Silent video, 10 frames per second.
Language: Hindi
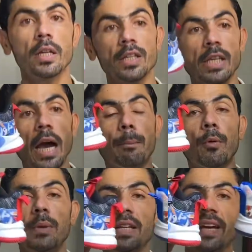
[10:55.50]
ये आपको
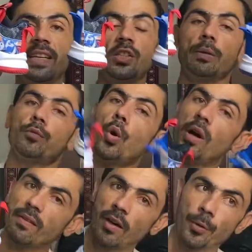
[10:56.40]
मिल जाएंगे सिर्फ दो
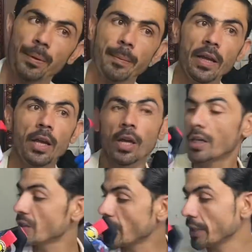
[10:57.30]
हजार रुपये में
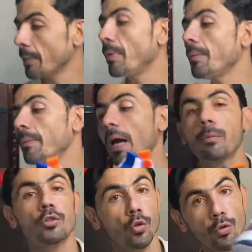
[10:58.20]
इसका डब्बा भी मैं
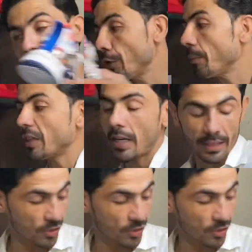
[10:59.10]
आपको जरूर वीडियो में दिखाना